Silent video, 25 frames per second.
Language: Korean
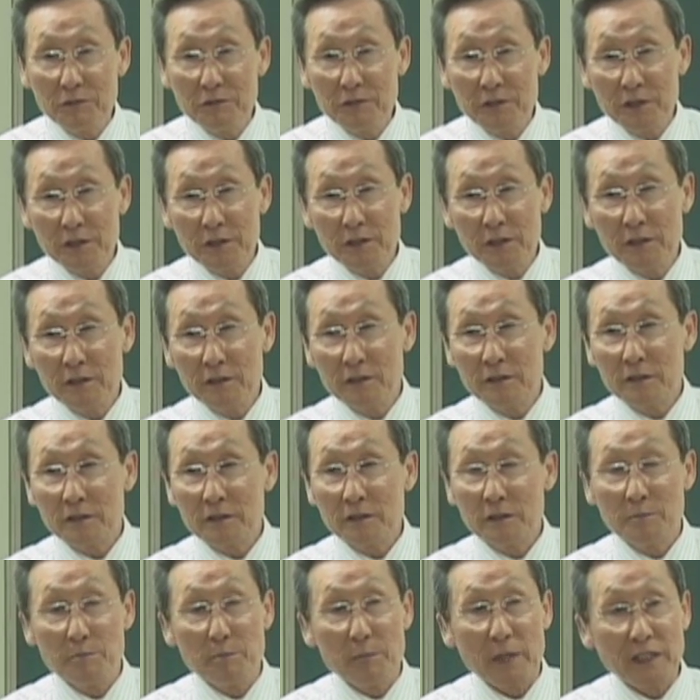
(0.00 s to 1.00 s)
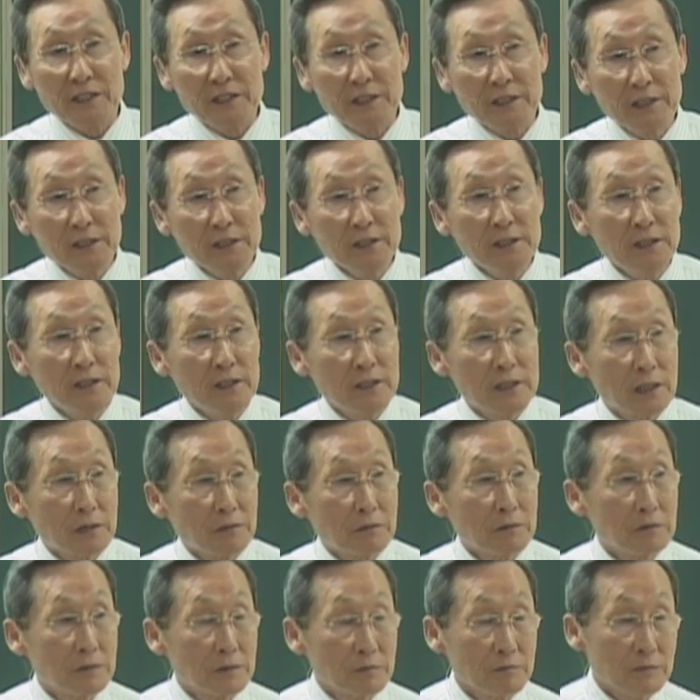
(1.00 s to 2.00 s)
물질, 저걸
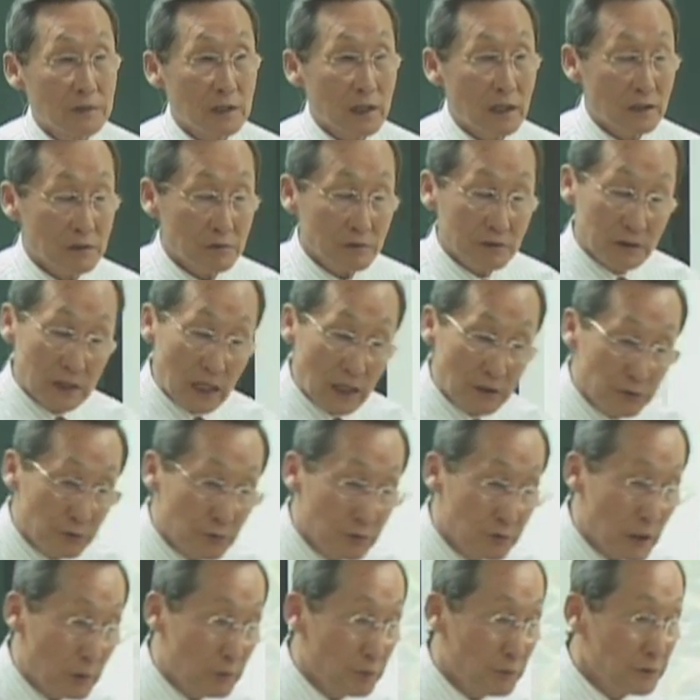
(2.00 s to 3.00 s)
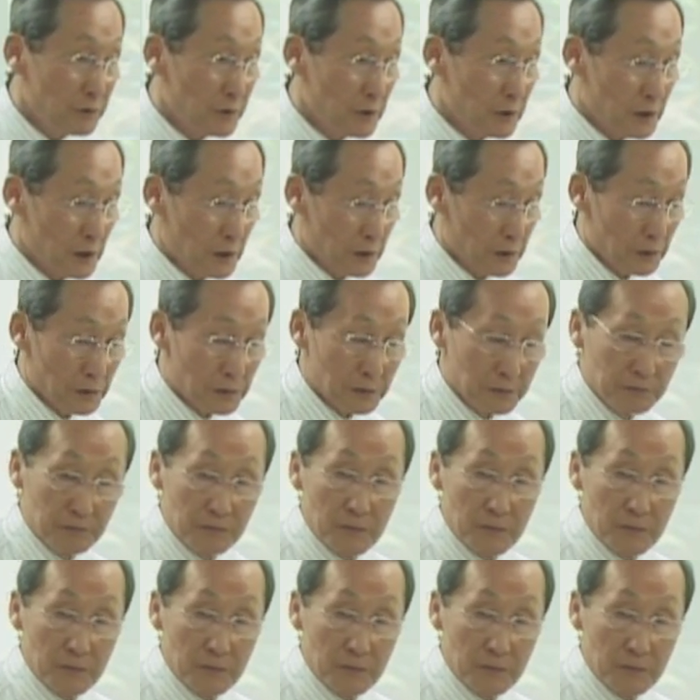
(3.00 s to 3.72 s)
메칠기라고 그럽니다. 아주 단순한 물질이에요.